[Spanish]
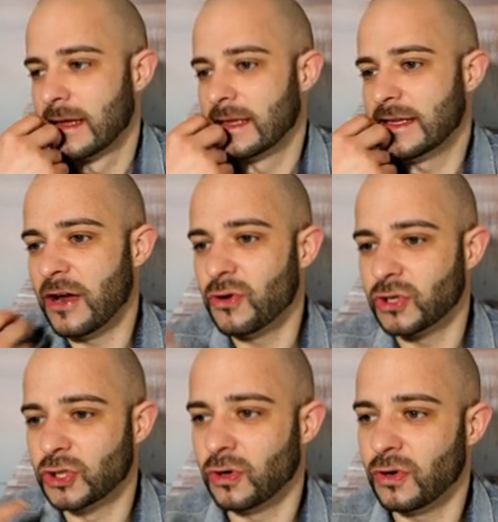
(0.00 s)
ya
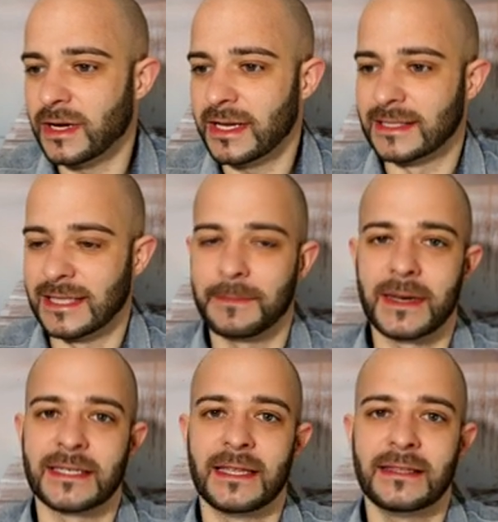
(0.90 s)
no solo que esté
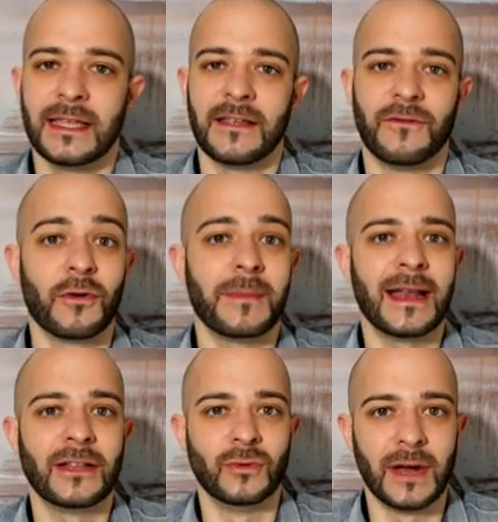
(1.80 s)
presente de forma
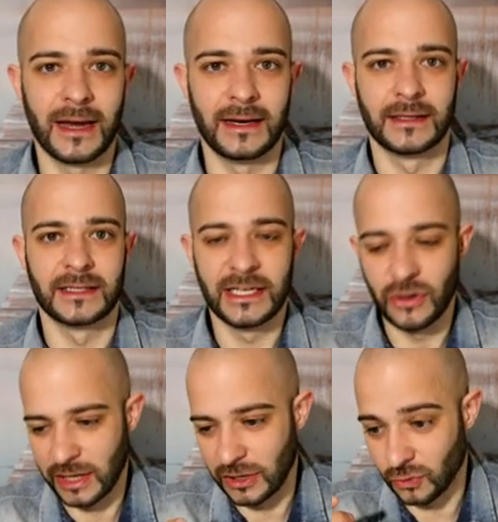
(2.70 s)
natural,
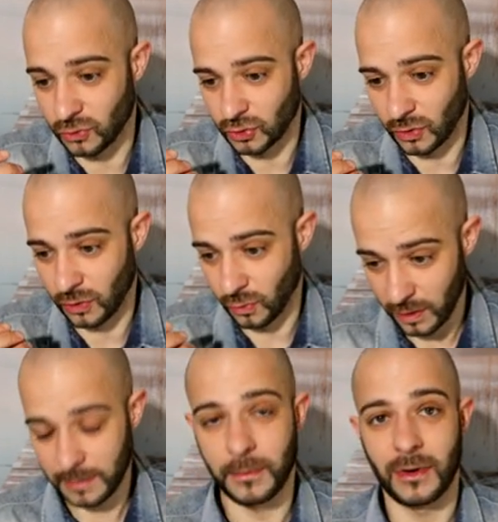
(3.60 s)
sino que incluso el
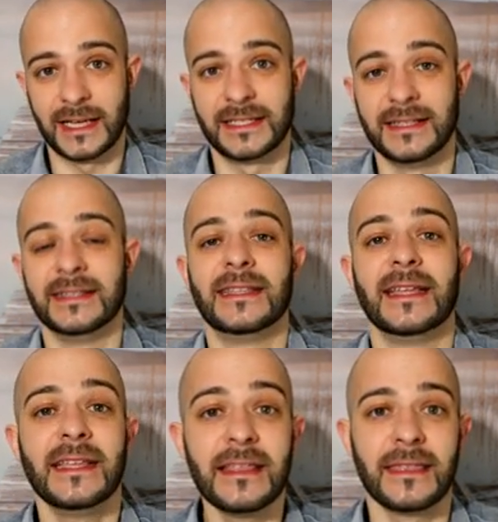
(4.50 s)
cuerpo la
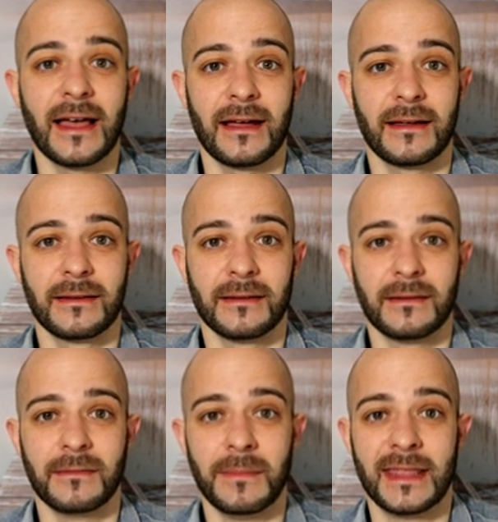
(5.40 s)
sintetiza
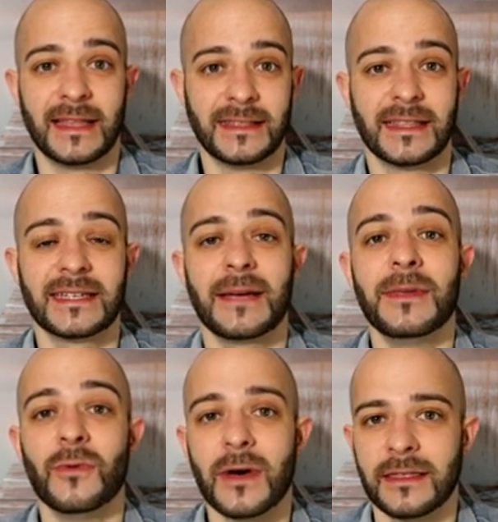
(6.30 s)
mediante tres
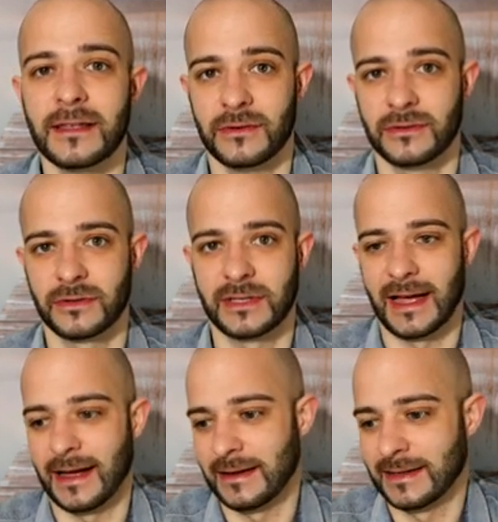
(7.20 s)
aminoácidos. O
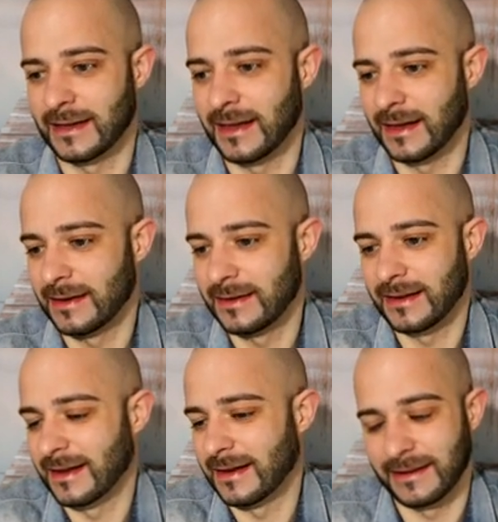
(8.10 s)
sea, es que,
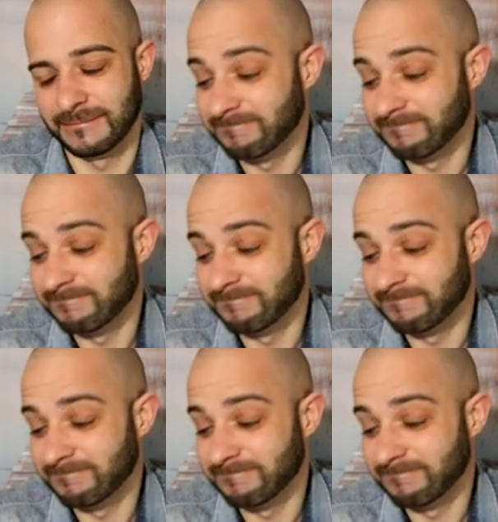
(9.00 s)
es que...